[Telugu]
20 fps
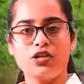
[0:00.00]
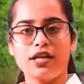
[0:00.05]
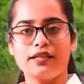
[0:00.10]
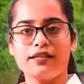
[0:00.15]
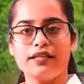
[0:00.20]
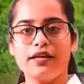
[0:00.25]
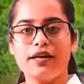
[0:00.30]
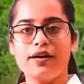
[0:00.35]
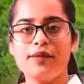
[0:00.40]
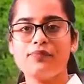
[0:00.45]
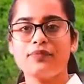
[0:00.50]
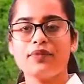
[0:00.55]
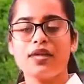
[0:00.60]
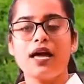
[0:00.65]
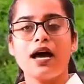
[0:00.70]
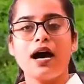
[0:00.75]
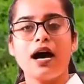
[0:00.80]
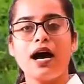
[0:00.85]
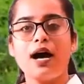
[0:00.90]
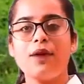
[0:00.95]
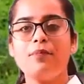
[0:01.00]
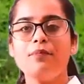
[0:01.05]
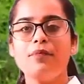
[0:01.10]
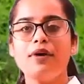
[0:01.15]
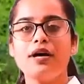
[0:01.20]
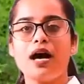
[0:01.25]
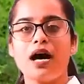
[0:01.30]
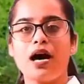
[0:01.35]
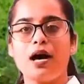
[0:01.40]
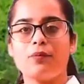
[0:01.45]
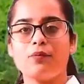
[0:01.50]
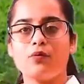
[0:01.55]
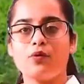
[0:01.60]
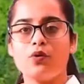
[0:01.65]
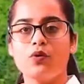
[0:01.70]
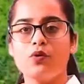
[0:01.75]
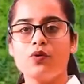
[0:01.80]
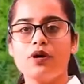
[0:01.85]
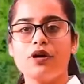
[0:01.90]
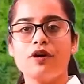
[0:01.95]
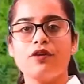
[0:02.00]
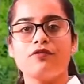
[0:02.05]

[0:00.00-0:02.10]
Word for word: కానీ ఎర్రగా కానీ మారిపోతుంది